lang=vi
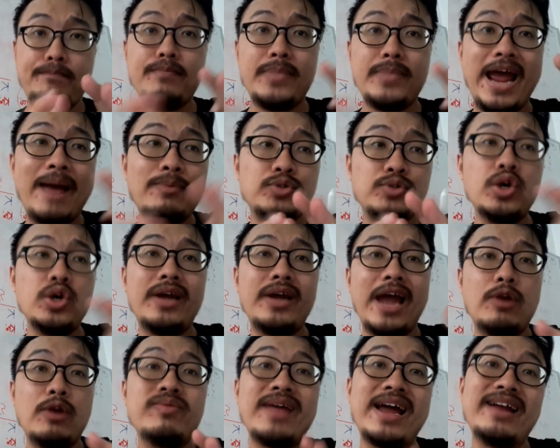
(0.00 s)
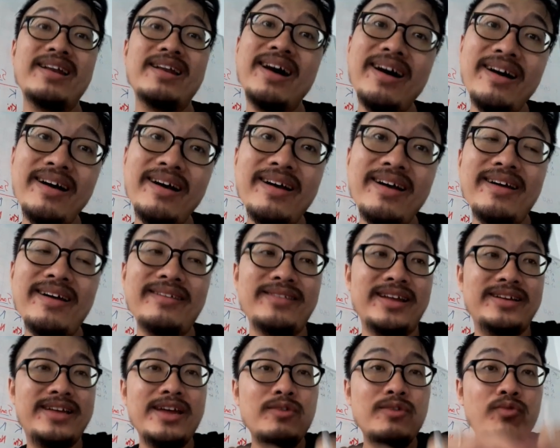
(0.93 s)
cái áp suất càng lúc càng lớn
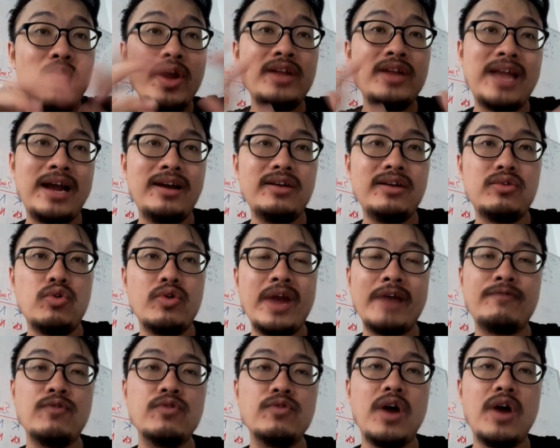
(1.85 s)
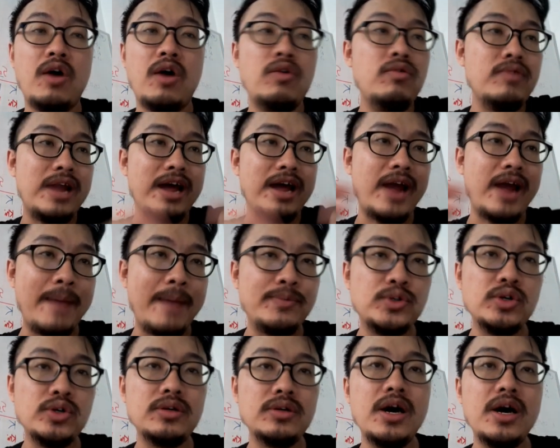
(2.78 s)
thì khi nguyên tắc của các vụ nổ là áp
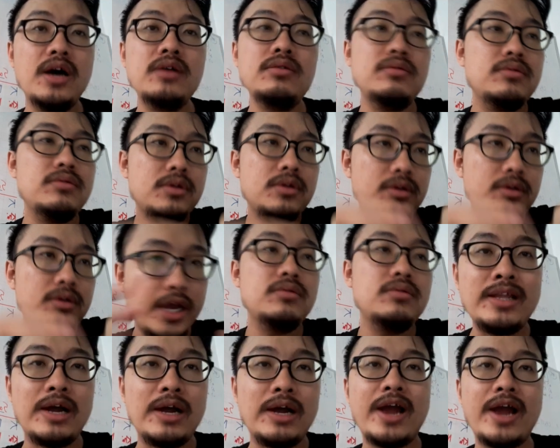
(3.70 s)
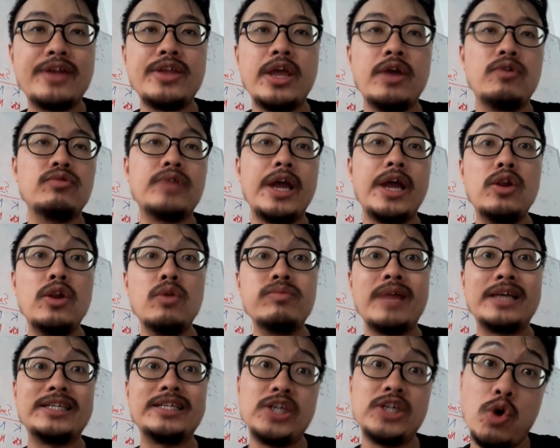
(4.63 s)
suất lớn khí tạo ra nhiều thì lúc
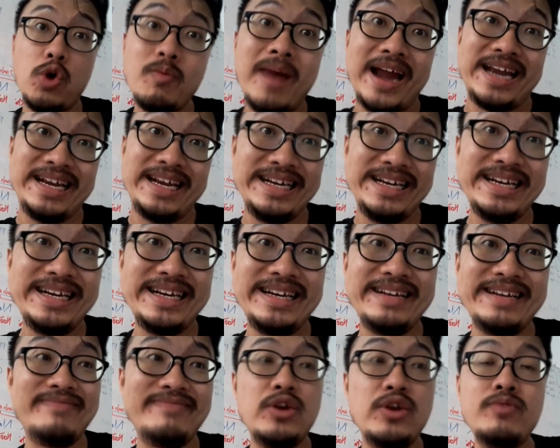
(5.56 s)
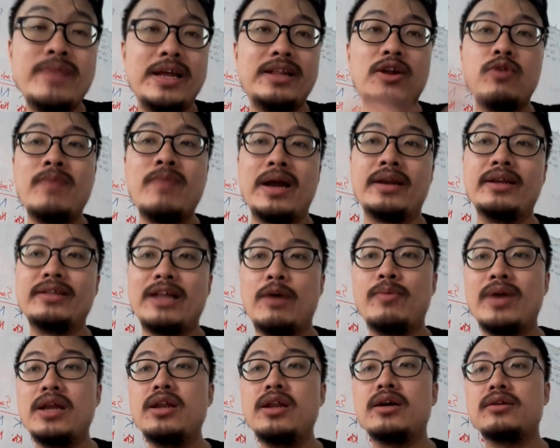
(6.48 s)
này sẽ nổ mạnh và lúc này nổ mạnh thì
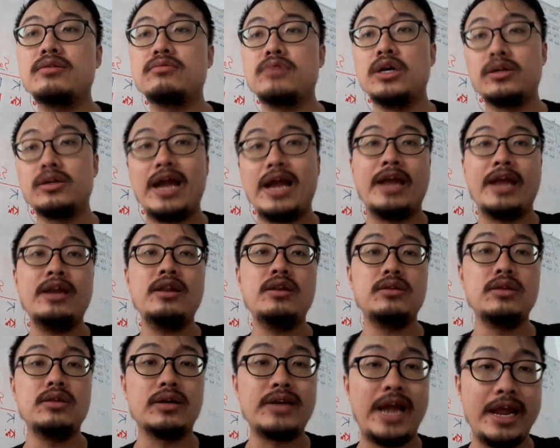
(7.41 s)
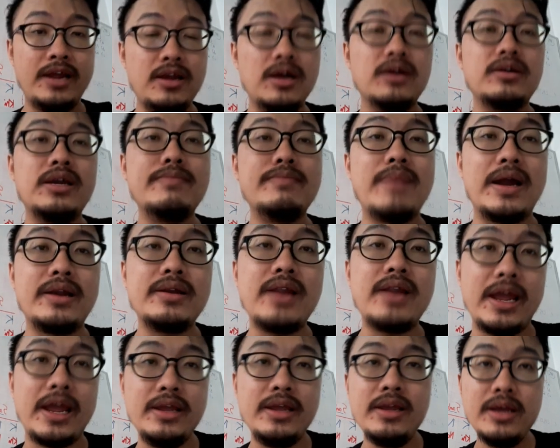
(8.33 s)
tạo cái lực cực đẩy lực đẩy cực kỳ mạnh
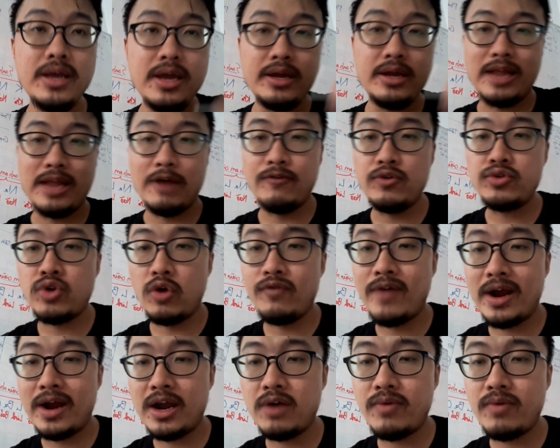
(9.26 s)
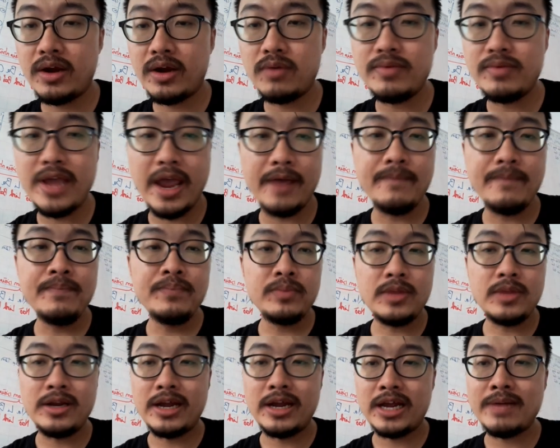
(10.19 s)
đẩy tàu vũ trụ văng ra ngoài không gian
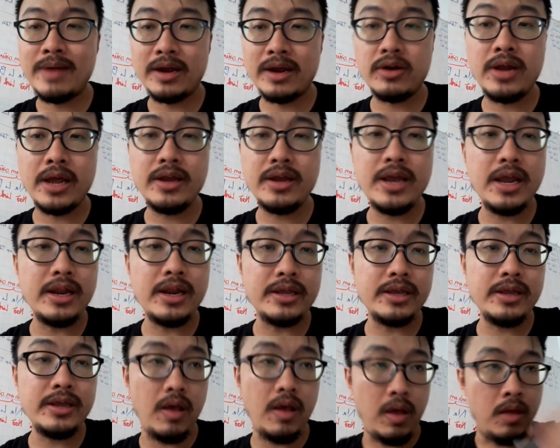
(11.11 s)
tức là các bạn có thể ghi là như